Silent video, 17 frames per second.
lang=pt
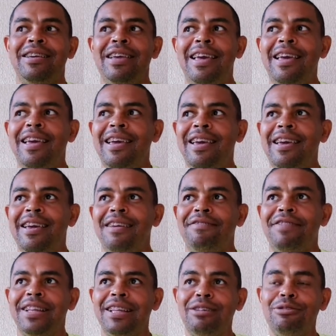é,
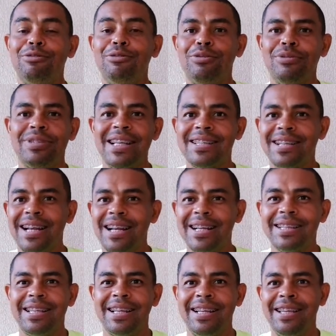falando das
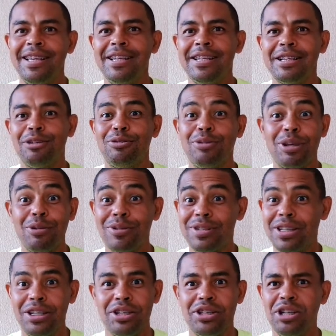características, do que eu
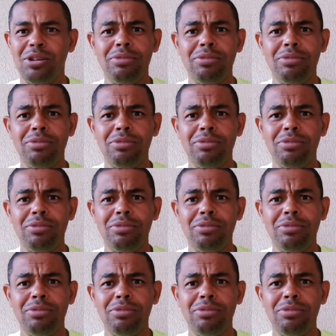senti.